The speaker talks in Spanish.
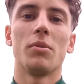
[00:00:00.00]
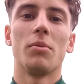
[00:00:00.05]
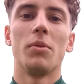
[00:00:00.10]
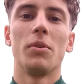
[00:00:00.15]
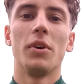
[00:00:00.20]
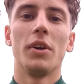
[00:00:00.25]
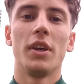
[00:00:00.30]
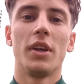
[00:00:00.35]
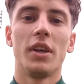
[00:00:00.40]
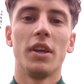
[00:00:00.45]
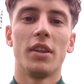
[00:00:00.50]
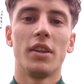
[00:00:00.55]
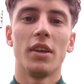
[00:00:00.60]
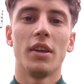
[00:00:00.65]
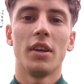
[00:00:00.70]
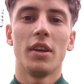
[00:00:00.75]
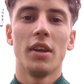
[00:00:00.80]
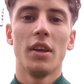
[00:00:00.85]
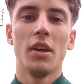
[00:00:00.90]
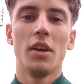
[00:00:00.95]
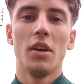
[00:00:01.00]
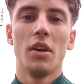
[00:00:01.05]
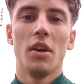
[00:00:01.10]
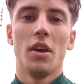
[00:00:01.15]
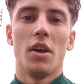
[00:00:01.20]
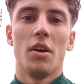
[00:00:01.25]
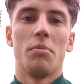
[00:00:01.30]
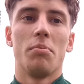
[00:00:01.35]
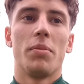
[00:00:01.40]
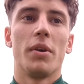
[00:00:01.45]
como hiciste,
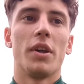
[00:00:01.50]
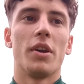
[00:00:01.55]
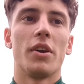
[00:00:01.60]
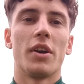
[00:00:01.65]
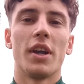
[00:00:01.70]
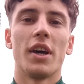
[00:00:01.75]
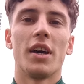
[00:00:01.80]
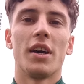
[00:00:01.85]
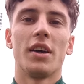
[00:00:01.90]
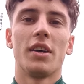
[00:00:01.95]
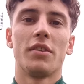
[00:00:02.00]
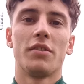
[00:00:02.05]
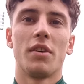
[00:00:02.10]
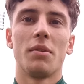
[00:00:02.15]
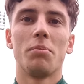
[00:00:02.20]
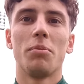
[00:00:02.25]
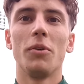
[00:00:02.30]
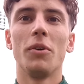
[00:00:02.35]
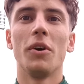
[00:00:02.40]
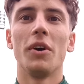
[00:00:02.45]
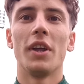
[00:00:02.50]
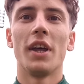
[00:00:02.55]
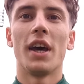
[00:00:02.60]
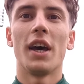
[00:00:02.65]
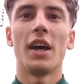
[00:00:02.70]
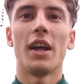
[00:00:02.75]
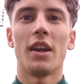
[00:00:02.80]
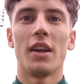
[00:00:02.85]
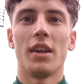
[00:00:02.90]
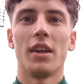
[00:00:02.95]
pero nada, se pudo
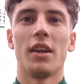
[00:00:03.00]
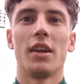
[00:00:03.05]
dar.